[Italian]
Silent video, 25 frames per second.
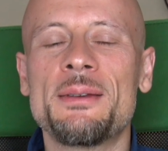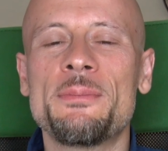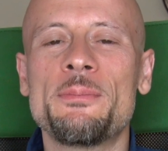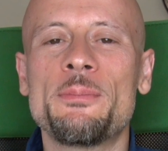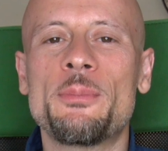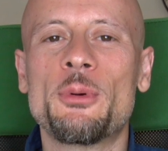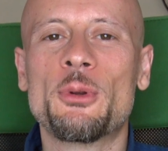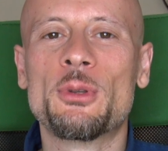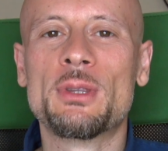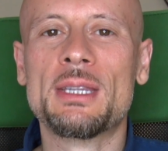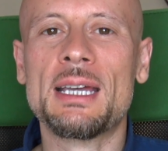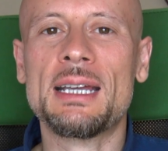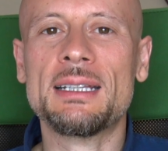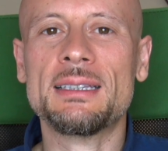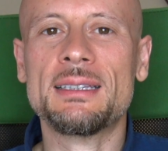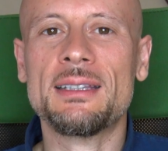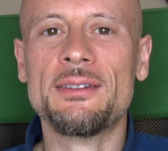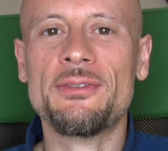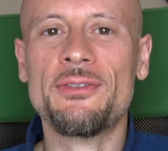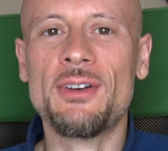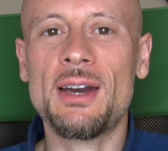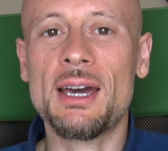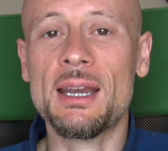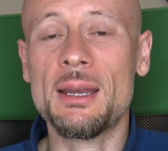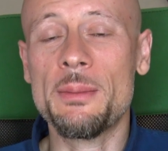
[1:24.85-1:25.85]
importante
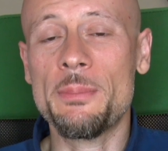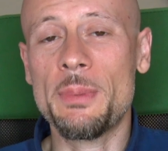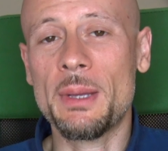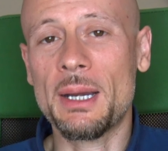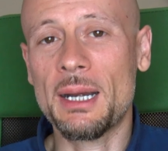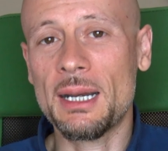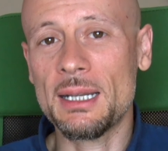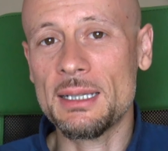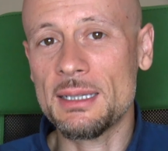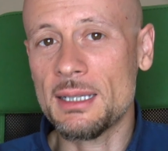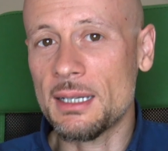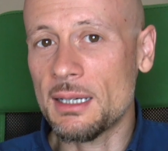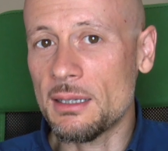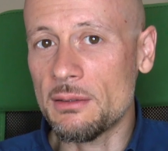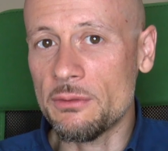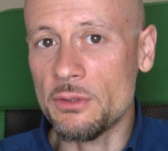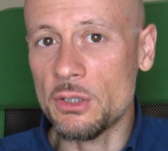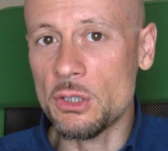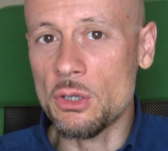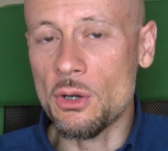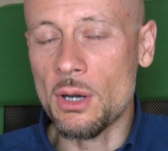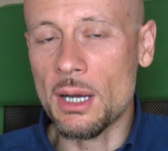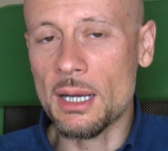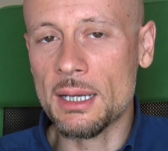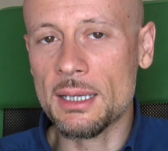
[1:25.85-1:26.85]
fare per rendere il
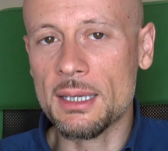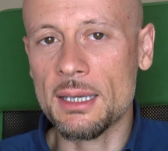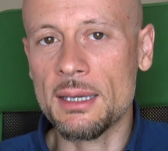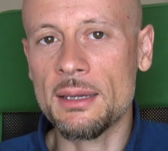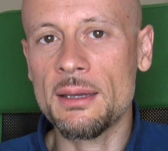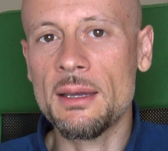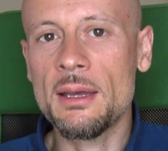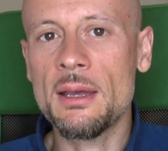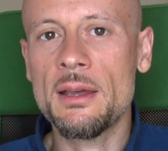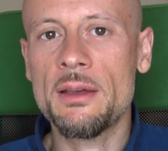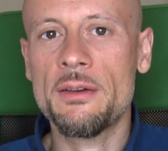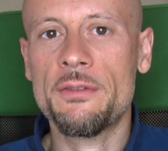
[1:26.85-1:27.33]
video anche